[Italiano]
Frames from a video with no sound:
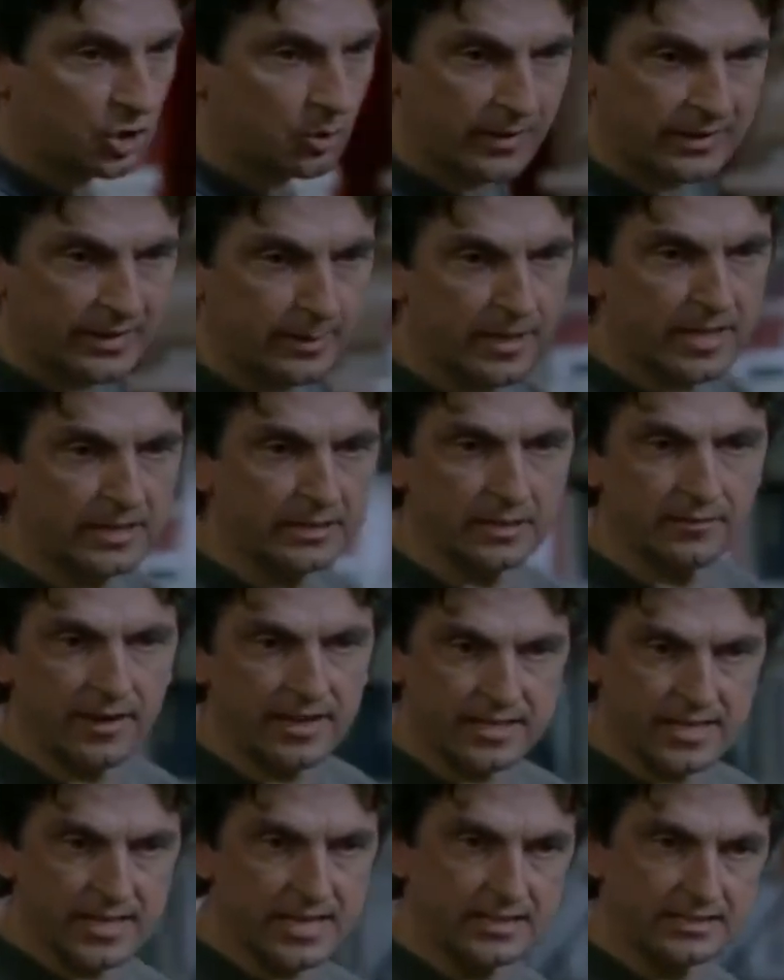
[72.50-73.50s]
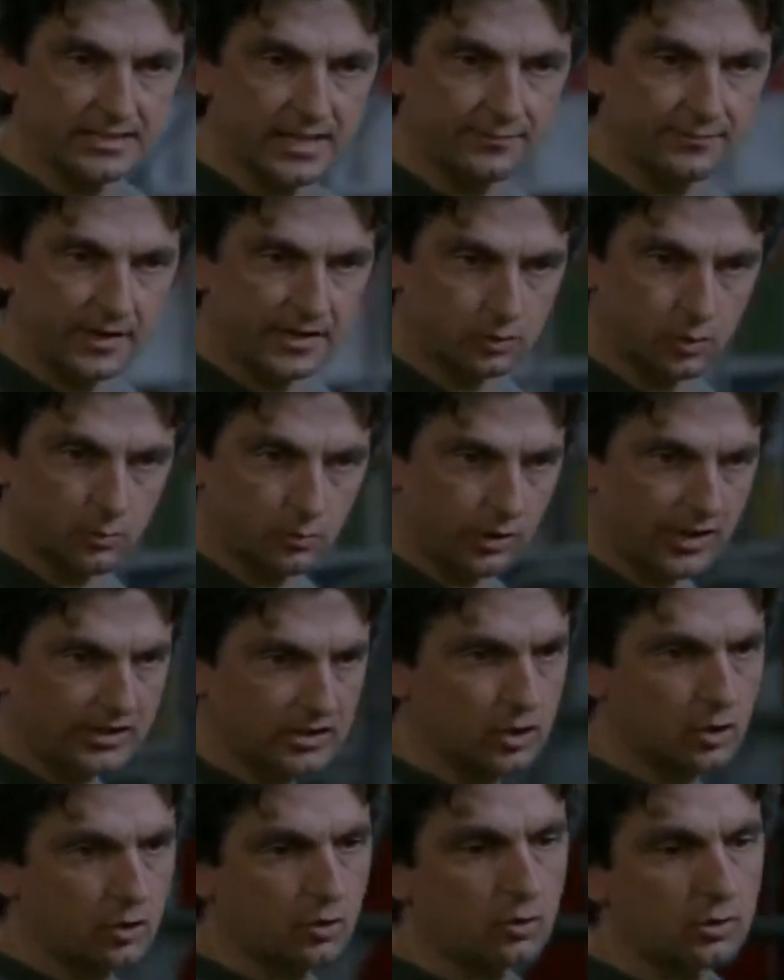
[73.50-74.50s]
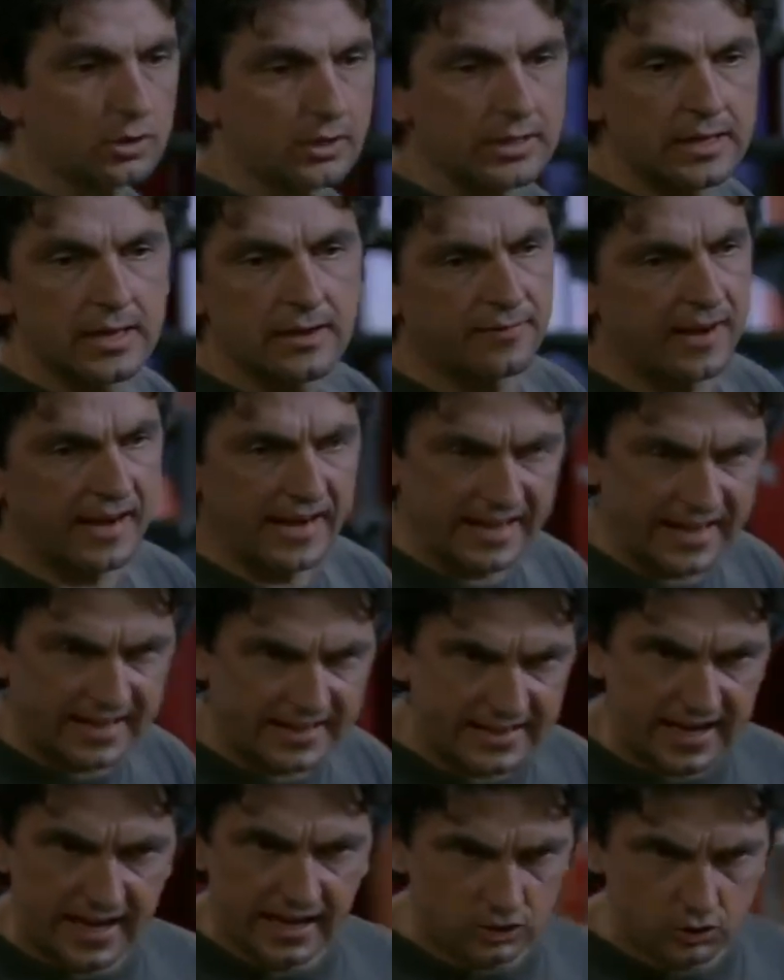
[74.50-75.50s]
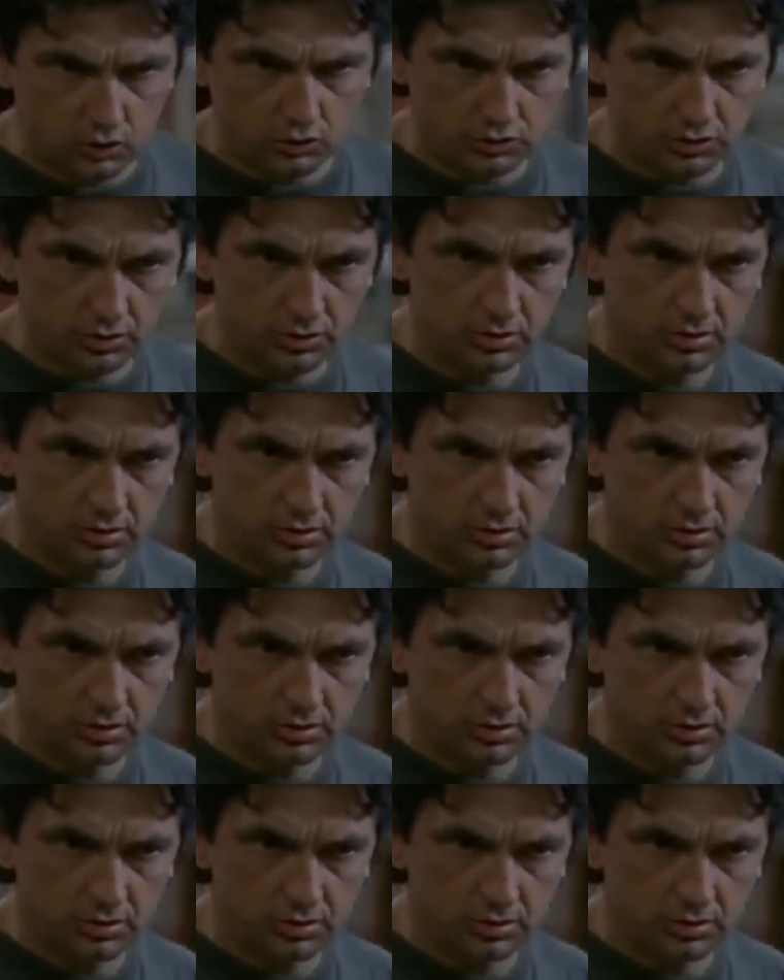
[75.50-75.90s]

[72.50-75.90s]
comandamenti, va in chiesa, fa le sue buone azioni, fa la carità, è giusto.